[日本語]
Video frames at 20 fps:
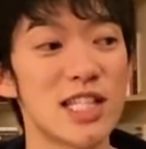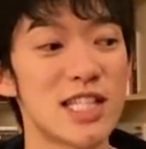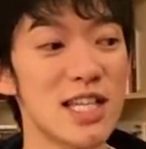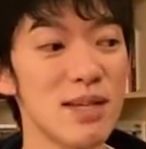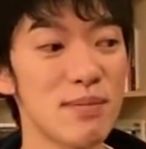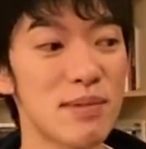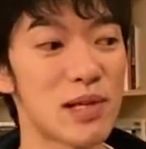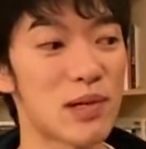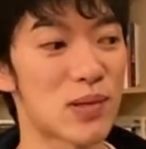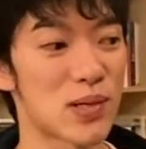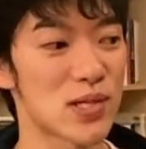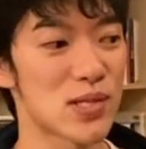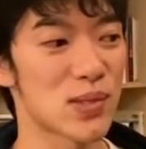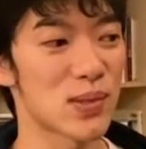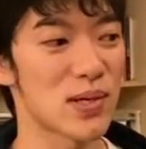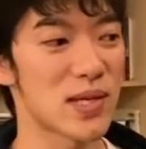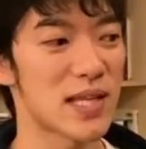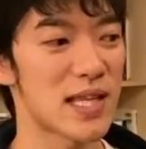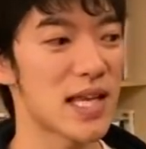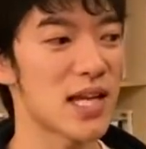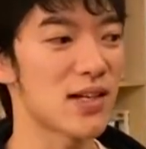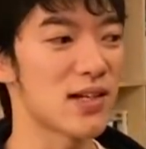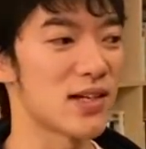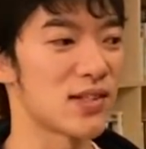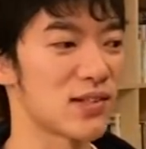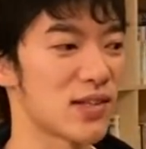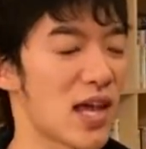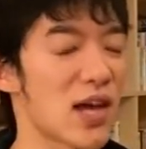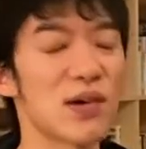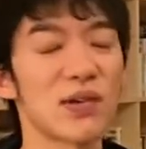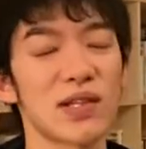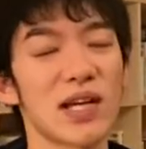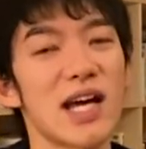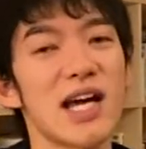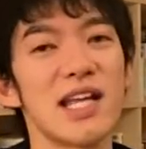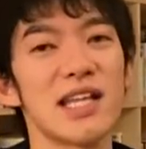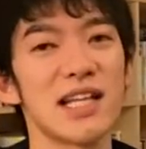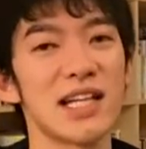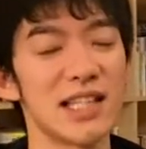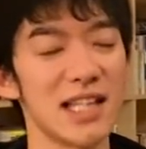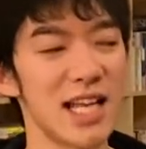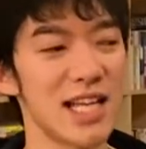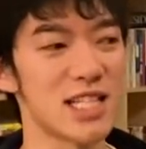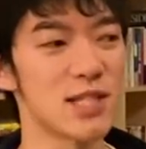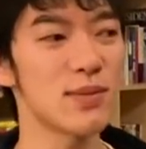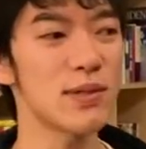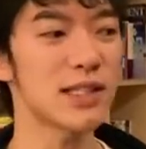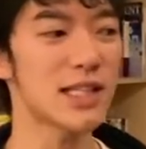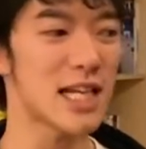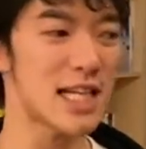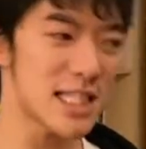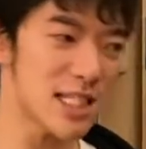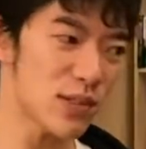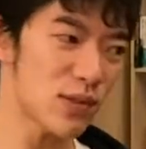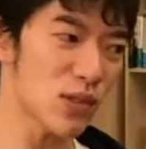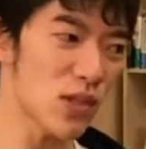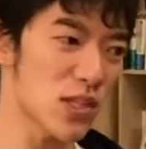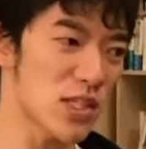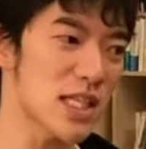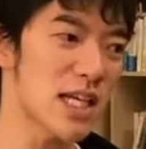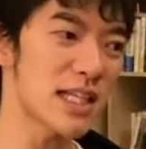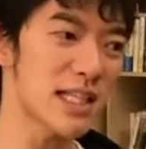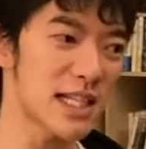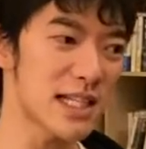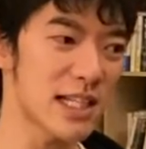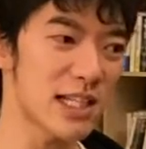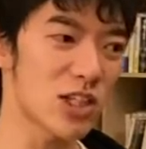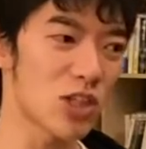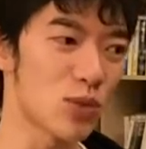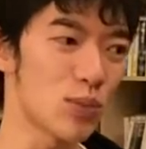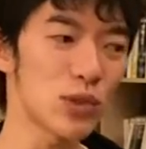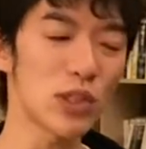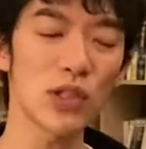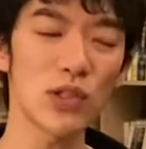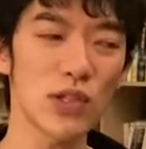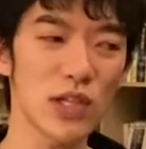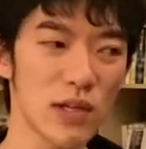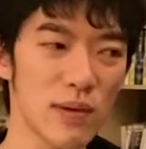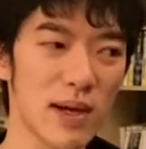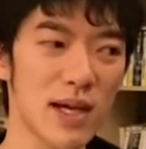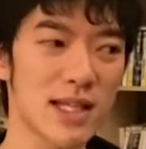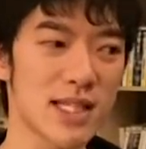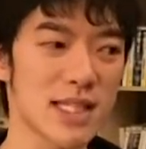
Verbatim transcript: 全部にこれストーリーティングやると結構大変なんで、自分が大事なことを伝えたいなって思った時には